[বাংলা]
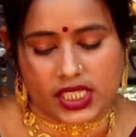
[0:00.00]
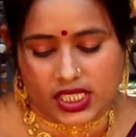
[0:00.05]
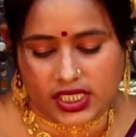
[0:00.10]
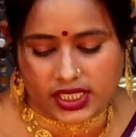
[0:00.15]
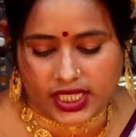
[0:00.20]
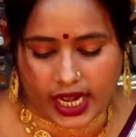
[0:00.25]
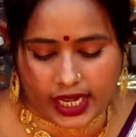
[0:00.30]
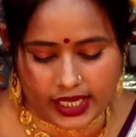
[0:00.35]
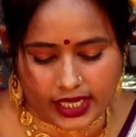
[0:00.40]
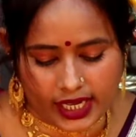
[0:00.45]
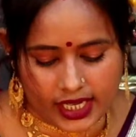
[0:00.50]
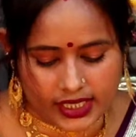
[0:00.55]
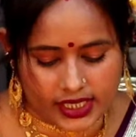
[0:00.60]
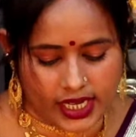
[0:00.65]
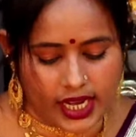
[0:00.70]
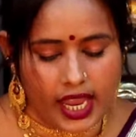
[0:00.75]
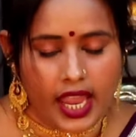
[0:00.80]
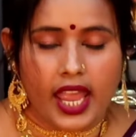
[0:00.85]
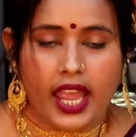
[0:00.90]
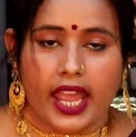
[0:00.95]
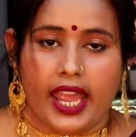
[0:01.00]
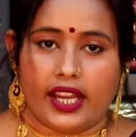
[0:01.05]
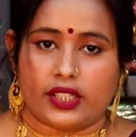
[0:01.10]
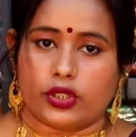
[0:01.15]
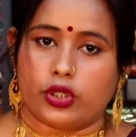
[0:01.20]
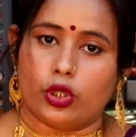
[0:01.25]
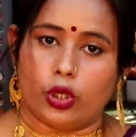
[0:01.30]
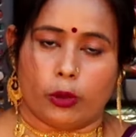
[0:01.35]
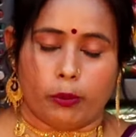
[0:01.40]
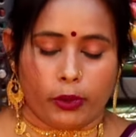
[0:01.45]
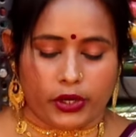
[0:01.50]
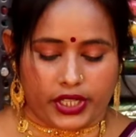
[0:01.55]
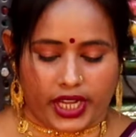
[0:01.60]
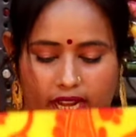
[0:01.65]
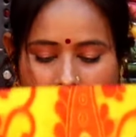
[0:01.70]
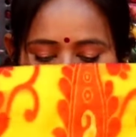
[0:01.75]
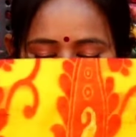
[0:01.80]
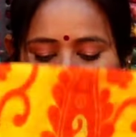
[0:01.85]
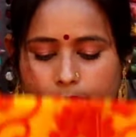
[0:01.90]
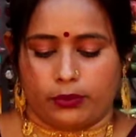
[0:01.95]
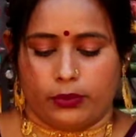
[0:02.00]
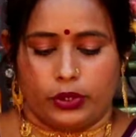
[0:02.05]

বলেছি স্টার্টিং আছে একশো নব্বই টাকার